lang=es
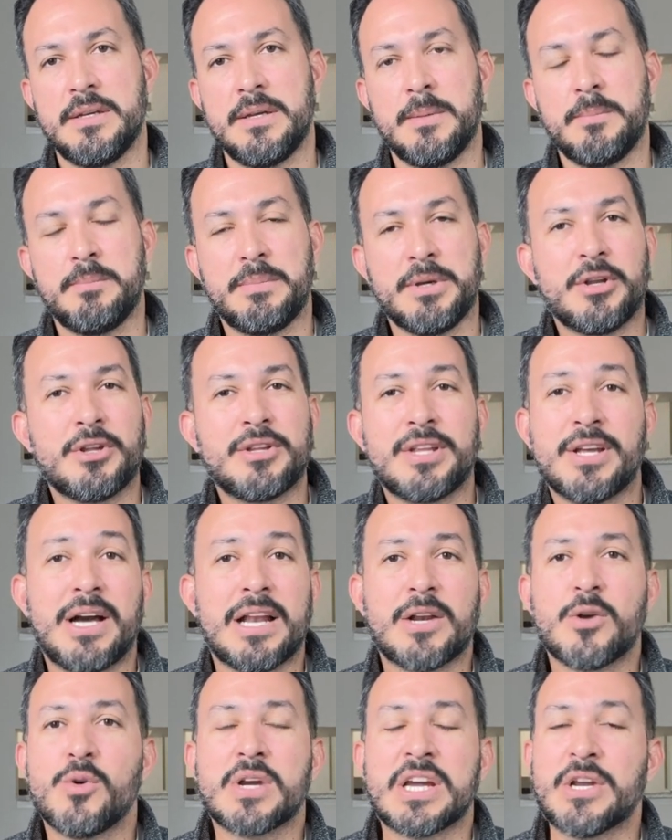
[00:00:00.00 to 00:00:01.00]
pero esto es
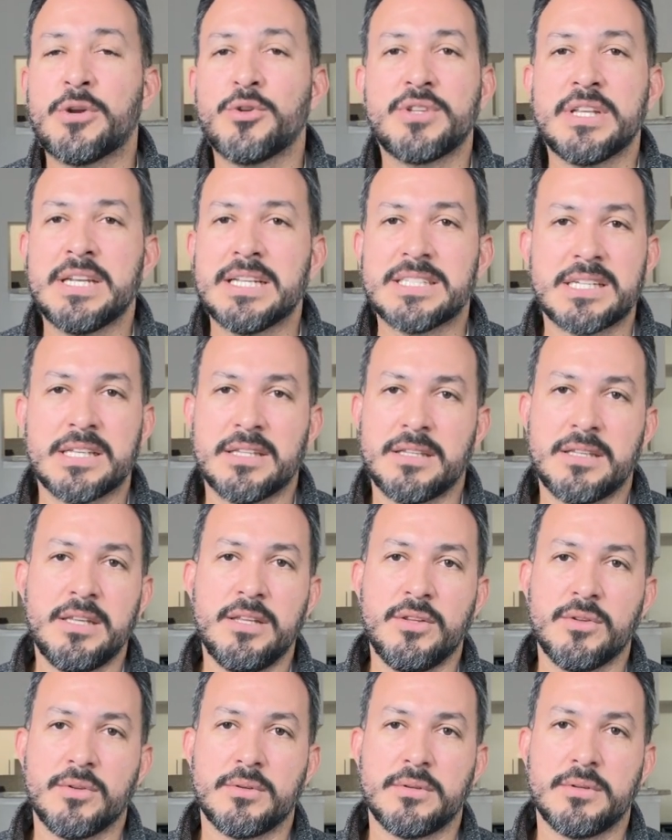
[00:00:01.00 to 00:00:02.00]
algo que no tiene
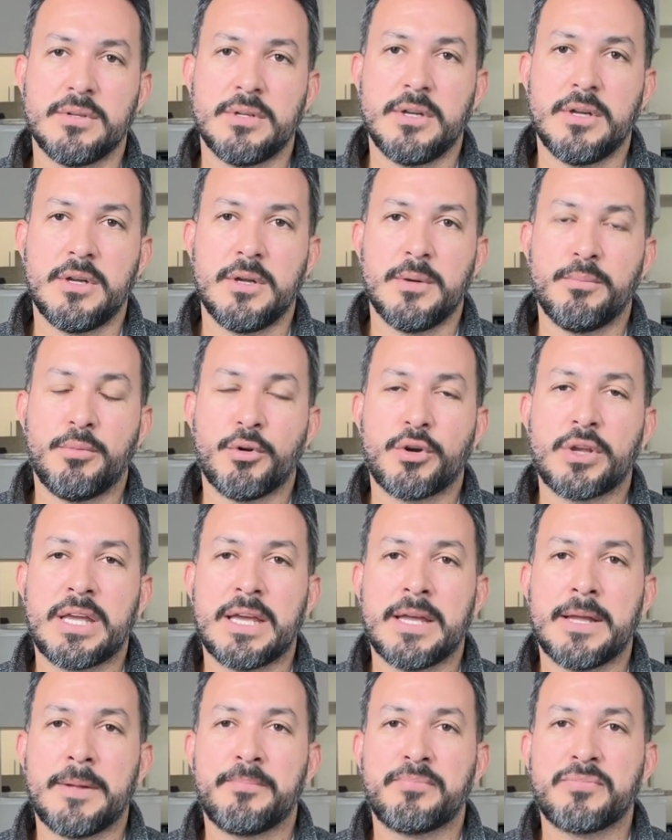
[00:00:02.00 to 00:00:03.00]
sentido,
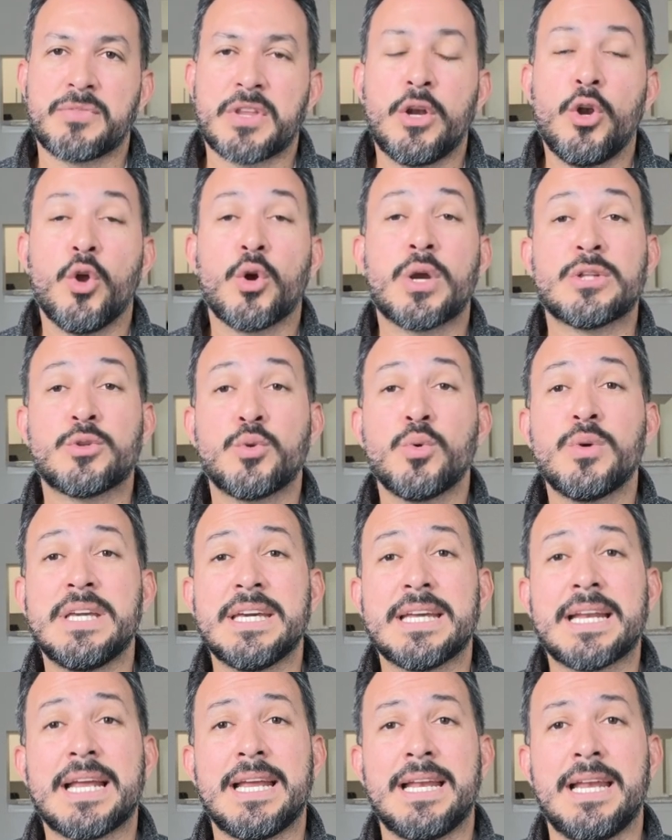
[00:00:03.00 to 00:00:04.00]
porque lo que tú
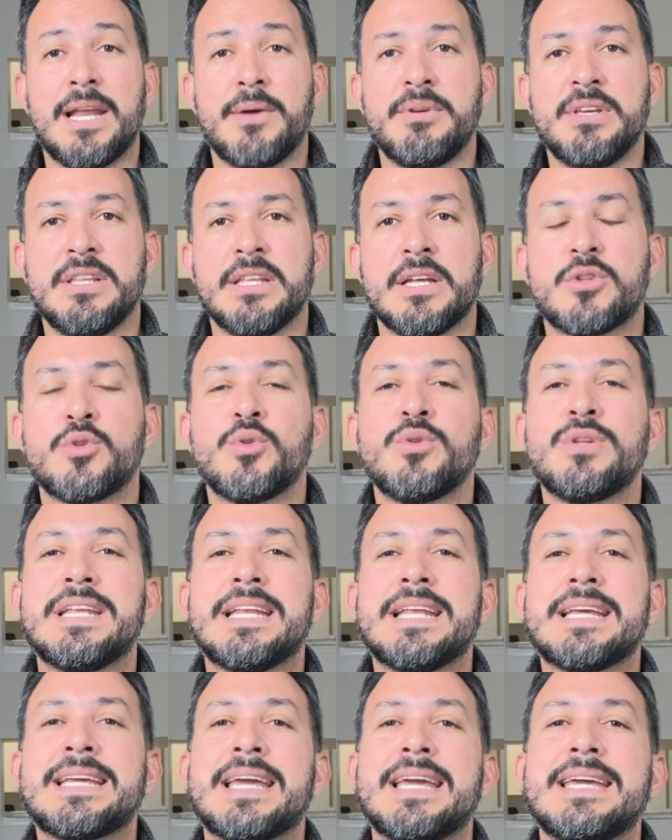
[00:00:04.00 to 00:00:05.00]
quieres en la vida, tú
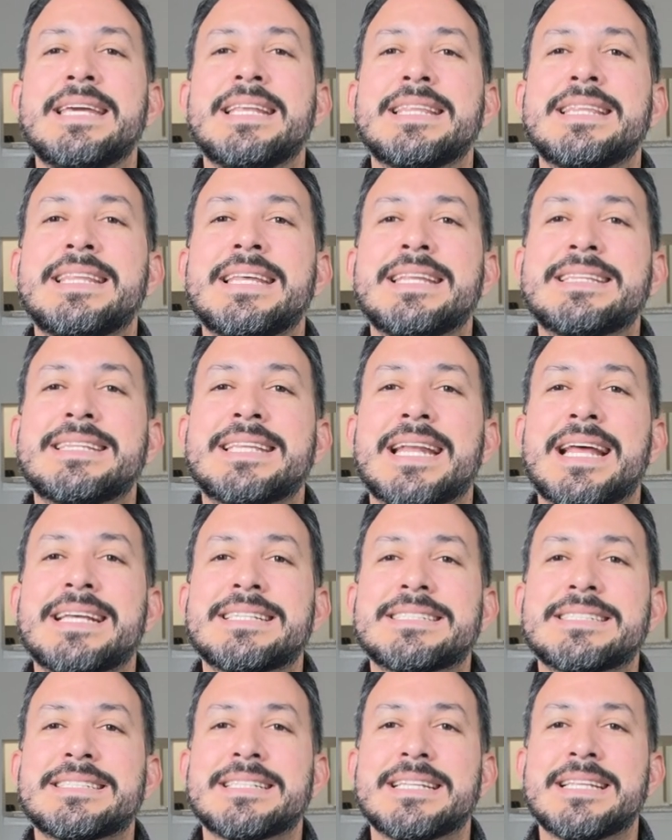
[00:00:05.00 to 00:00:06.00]
tienes que ir
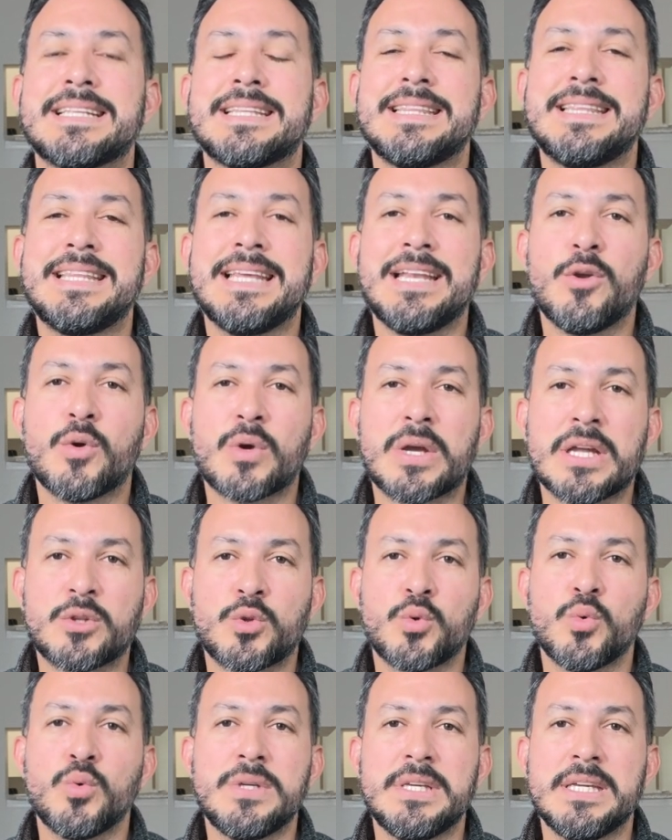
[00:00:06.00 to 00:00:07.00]
detrás de lo que
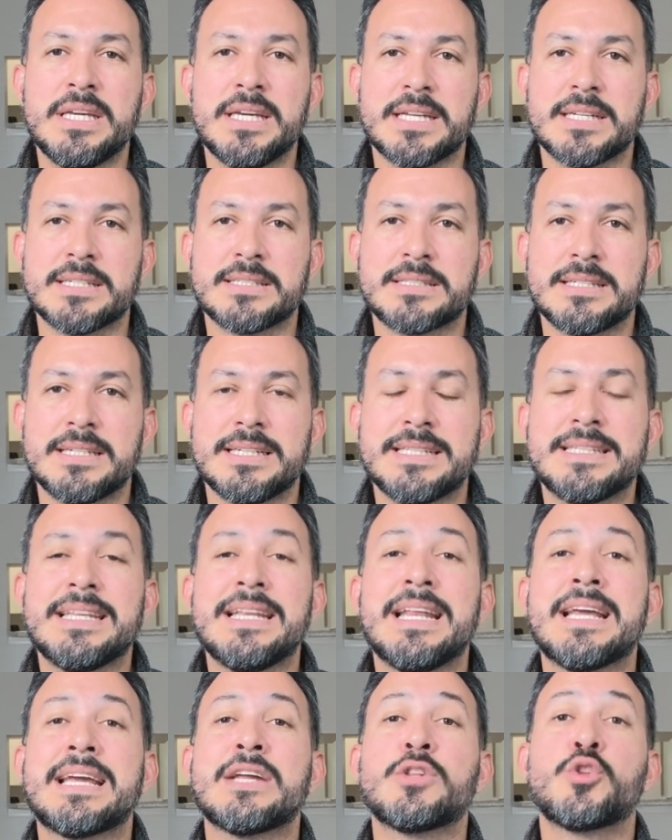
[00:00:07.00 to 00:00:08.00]
tú quieres,
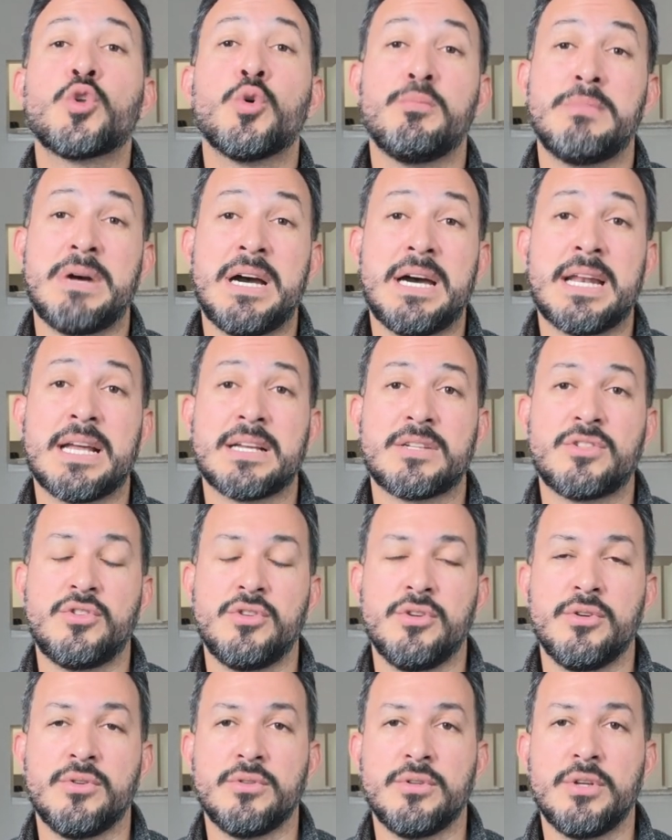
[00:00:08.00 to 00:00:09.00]
tienes que tomar
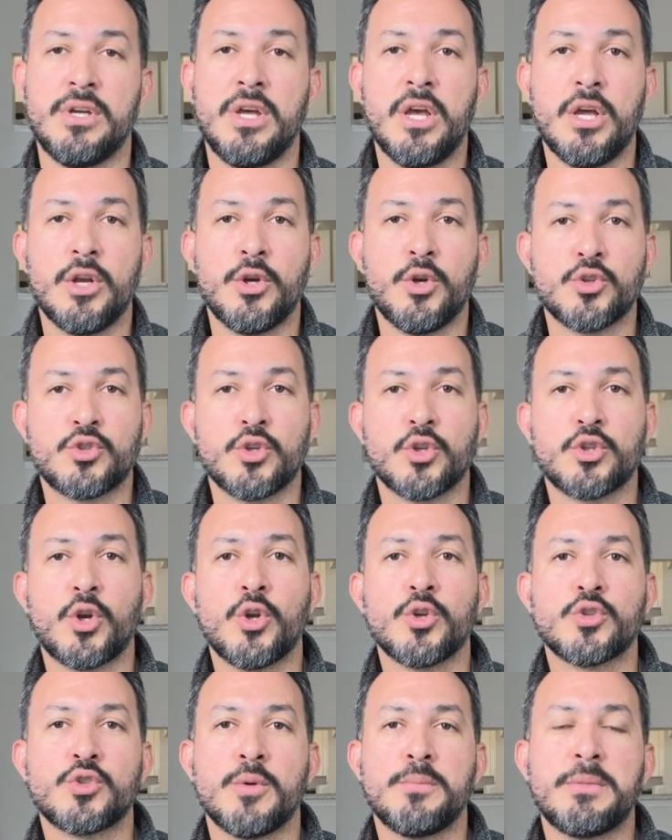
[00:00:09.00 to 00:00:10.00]
acción. Nosotros
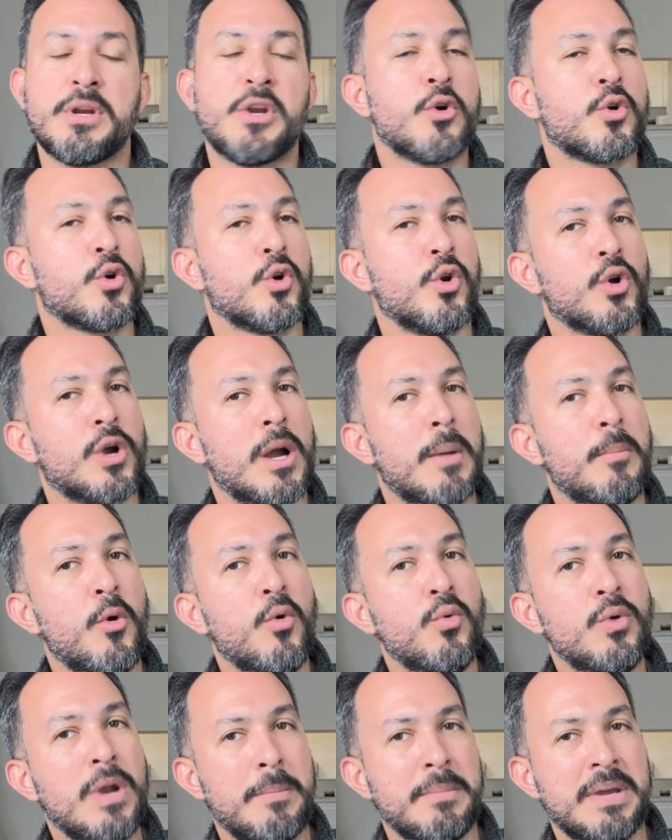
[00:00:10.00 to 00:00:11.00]
los hombres nos colocamos
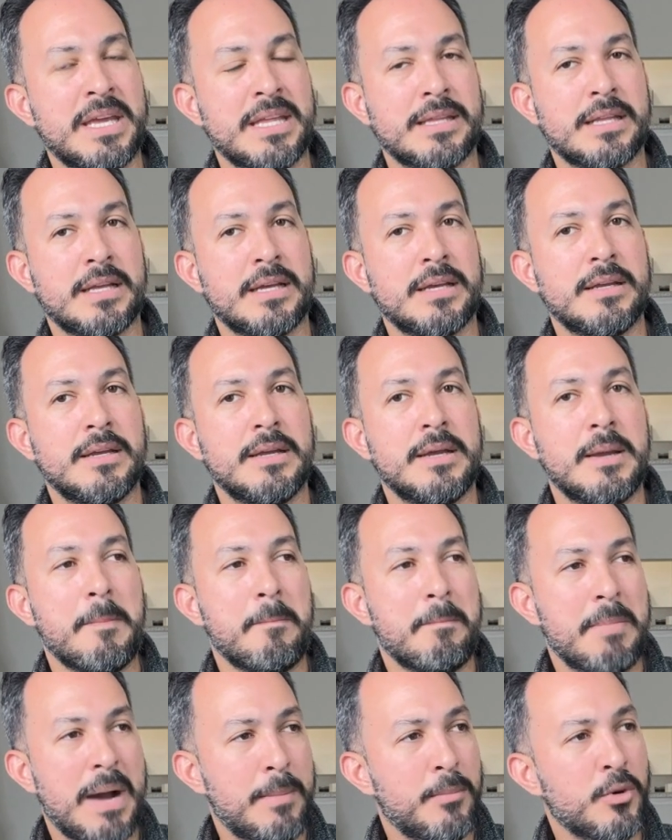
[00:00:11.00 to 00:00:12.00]
una meta,
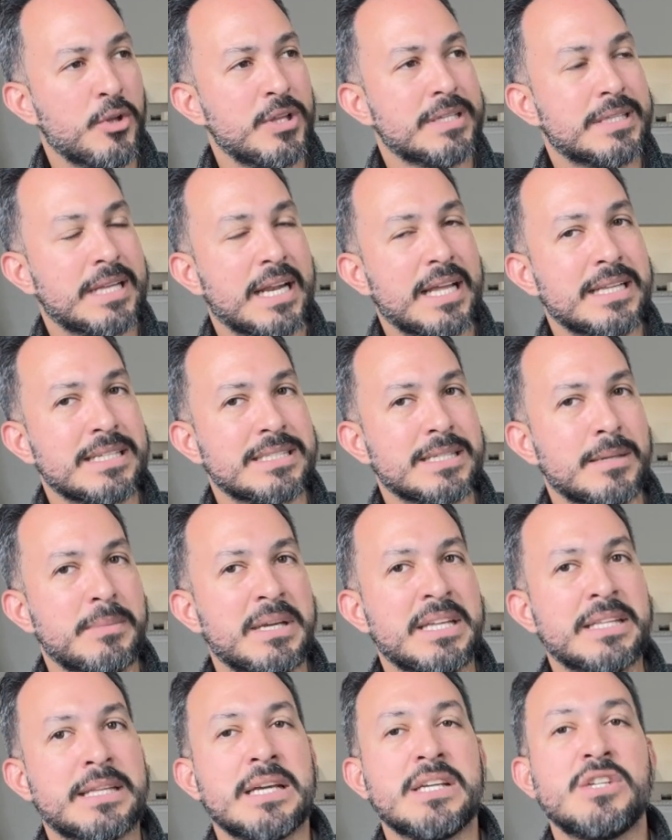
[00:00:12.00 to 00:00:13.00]
vamos detrás de esa
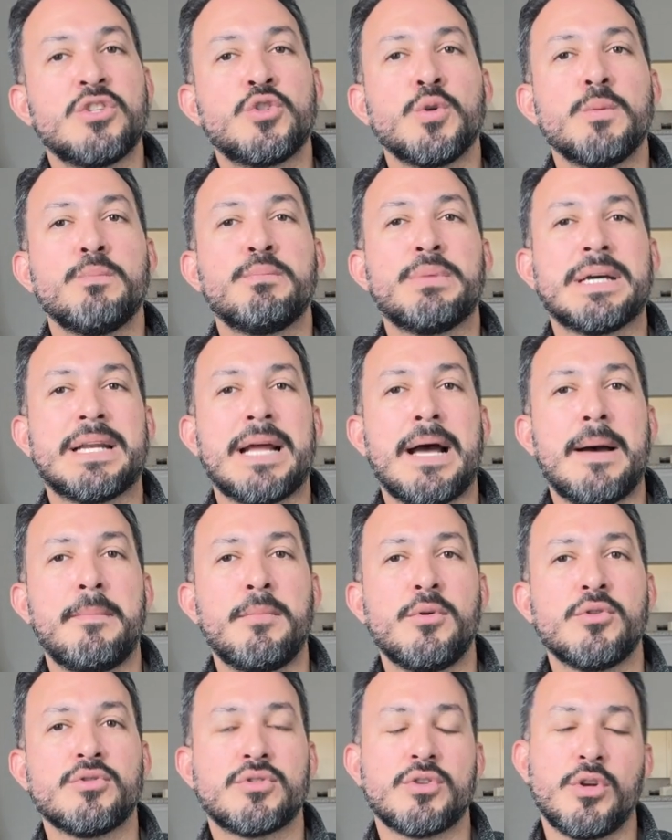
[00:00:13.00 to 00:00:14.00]
meta y
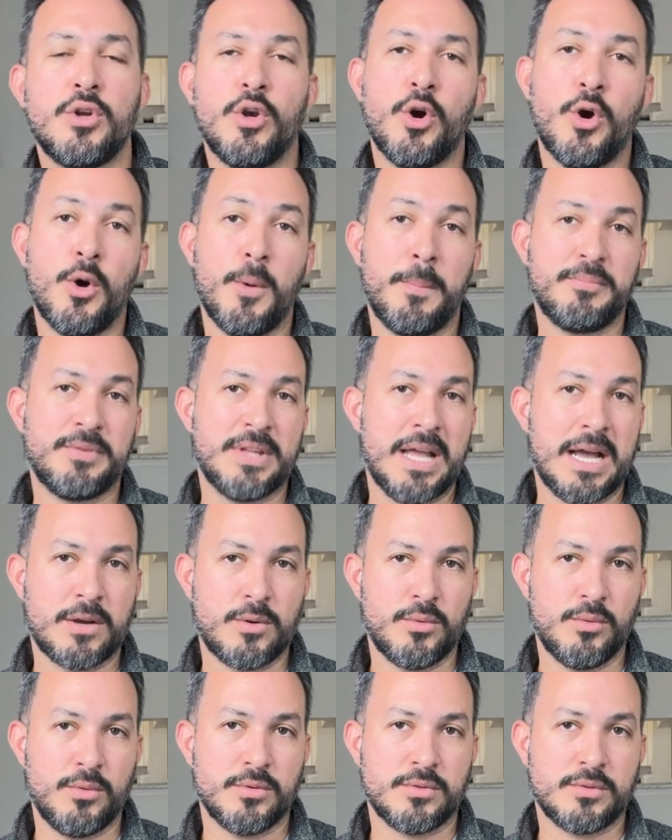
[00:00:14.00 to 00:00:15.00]
superamos los
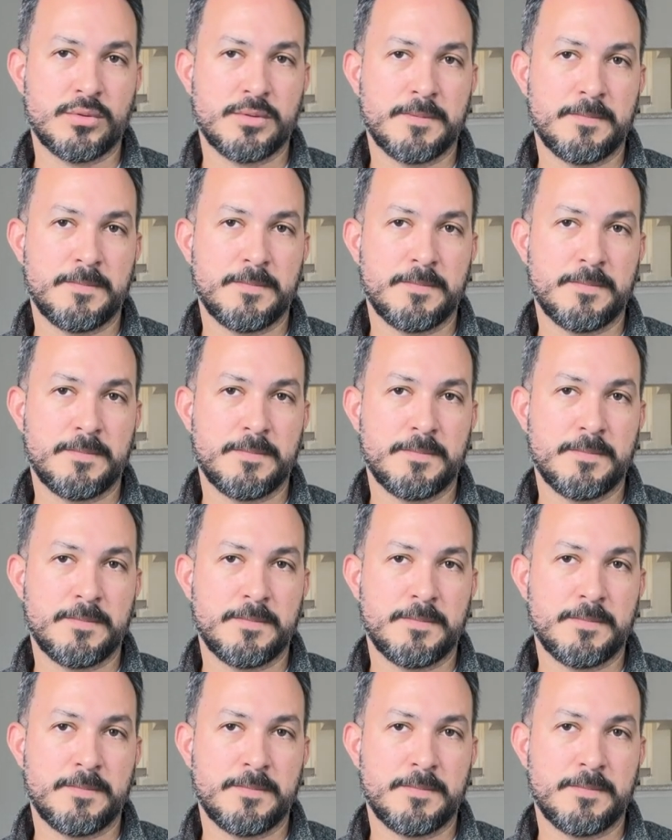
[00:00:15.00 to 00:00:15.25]
obstáculos.